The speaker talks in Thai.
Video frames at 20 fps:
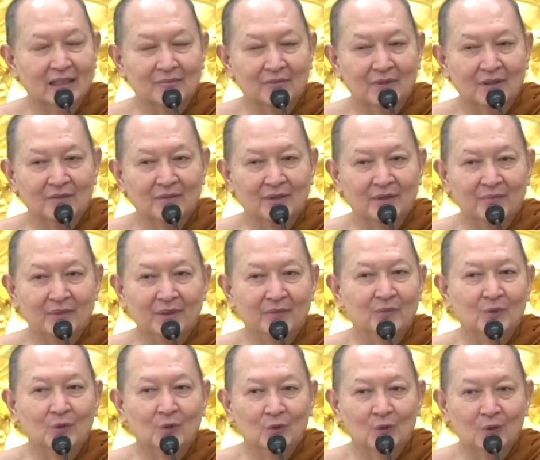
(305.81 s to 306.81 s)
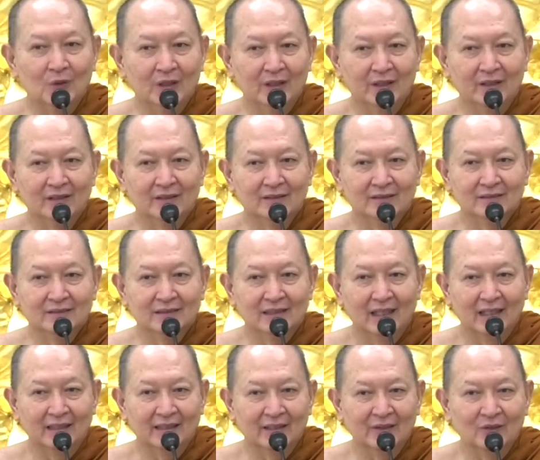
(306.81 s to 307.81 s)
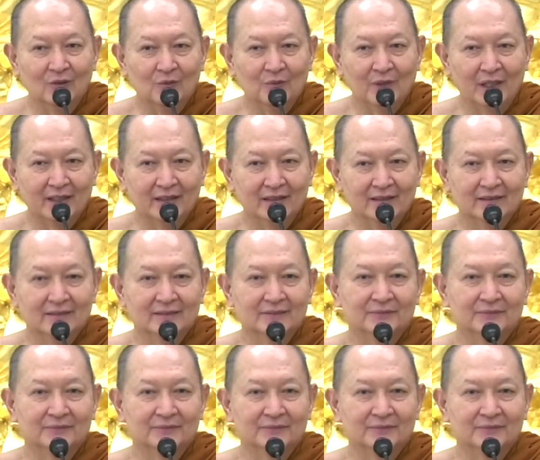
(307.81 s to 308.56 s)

กลับเข้ามาเป็นผู้รู้เลย อัตโนมัติ